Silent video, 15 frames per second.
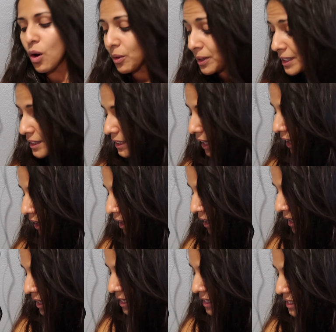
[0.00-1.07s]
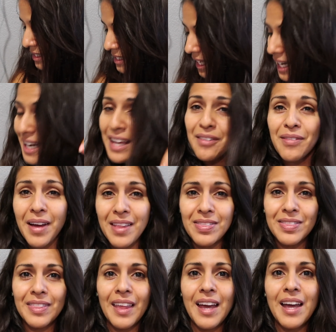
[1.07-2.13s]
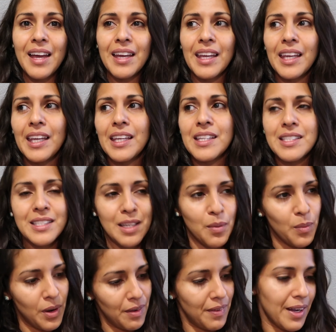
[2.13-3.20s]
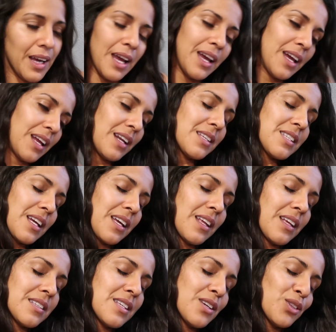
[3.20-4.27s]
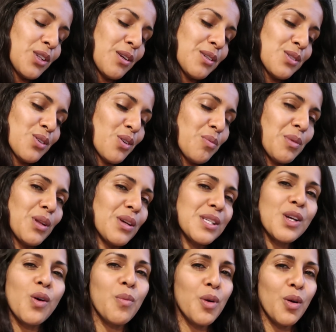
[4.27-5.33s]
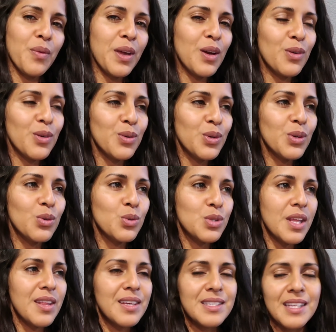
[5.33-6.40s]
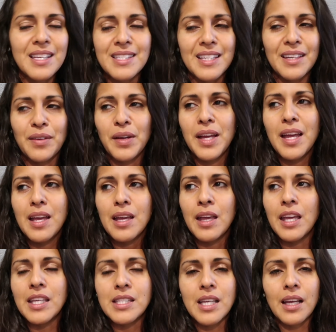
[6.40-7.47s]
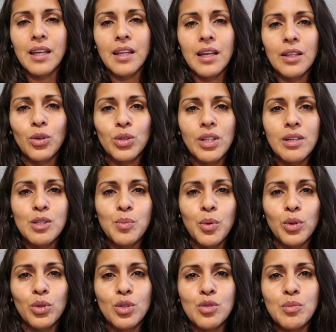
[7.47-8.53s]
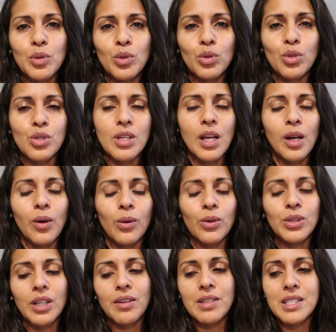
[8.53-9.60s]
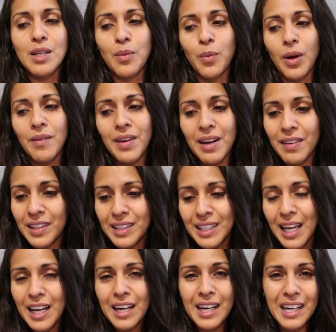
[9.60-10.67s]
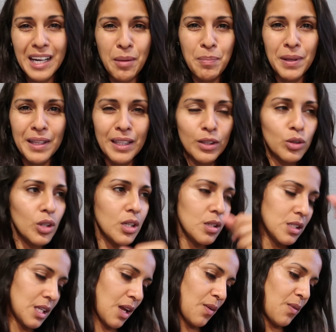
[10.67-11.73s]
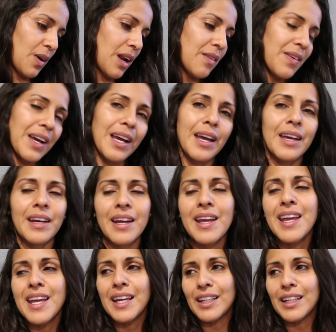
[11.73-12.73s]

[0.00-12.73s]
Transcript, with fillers: Ahorita se levanta y se vuelve a caer y se queda así otra vez dormido. Así como lo vieron ustedes, así y se queda otra vez por otros minutos y luego otra vez se vuelve a levantar rapidito y se vuelve a caer.